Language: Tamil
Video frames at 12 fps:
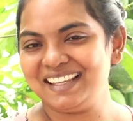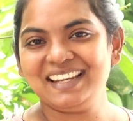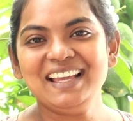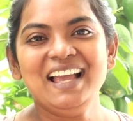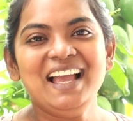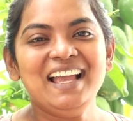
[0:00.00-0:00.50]

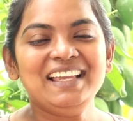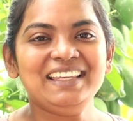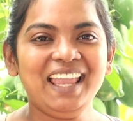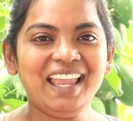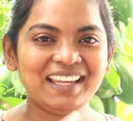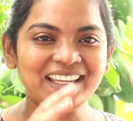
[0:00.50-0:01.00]
சரி
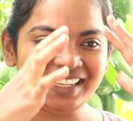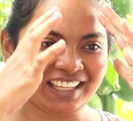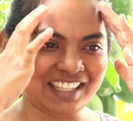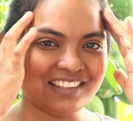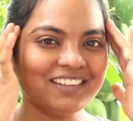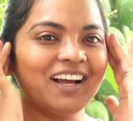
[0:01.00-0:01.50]
ஏன்
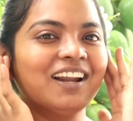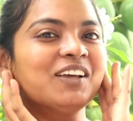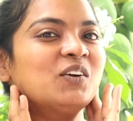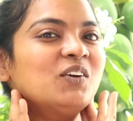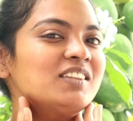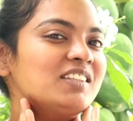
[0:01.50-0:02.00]
இன்னைக்கு இந்த
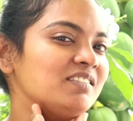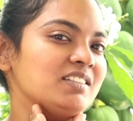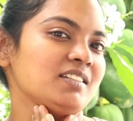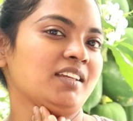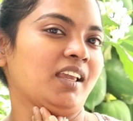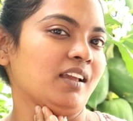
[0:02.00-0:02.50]
அலங்கோலத்தில்
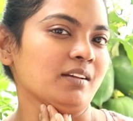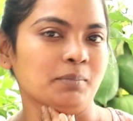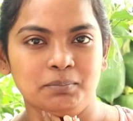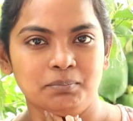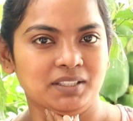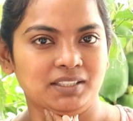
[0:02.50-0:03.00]
வந்திருக்கேன்
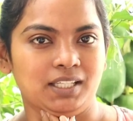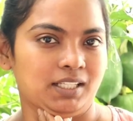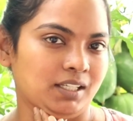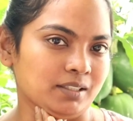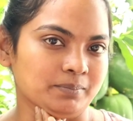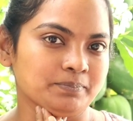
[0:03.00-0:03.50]
அப்படின்னு
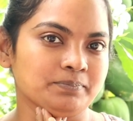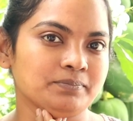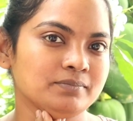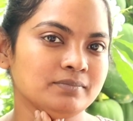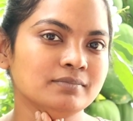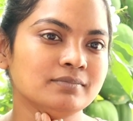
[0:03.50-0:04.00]
பார்த்தீங்கன்னா
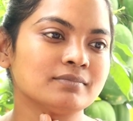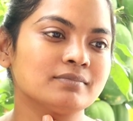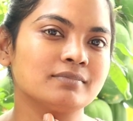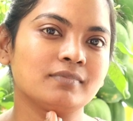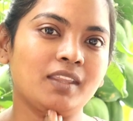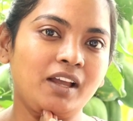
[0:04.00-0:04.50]

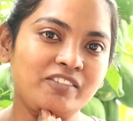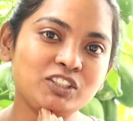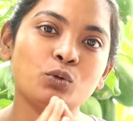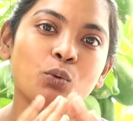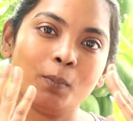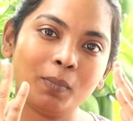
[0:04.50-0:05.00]
நான்
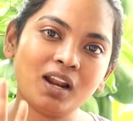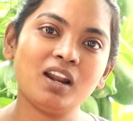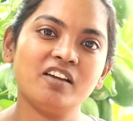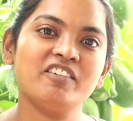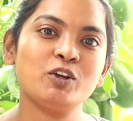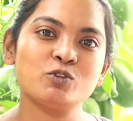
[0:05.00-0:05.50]
வந்து ரொம்ப
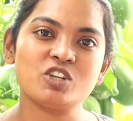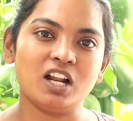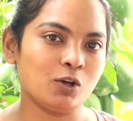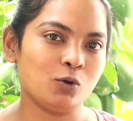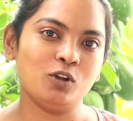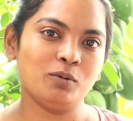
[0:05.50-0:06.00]
நாளாகவே கொஞ்சம்
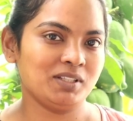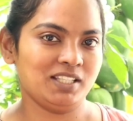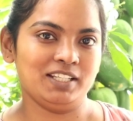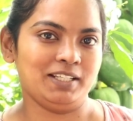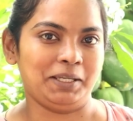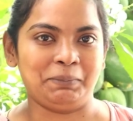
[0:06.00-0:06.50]
அலங்கோலமாக
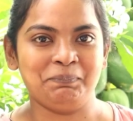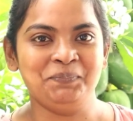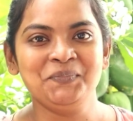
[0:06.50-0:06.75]
தான் இருக்கேன்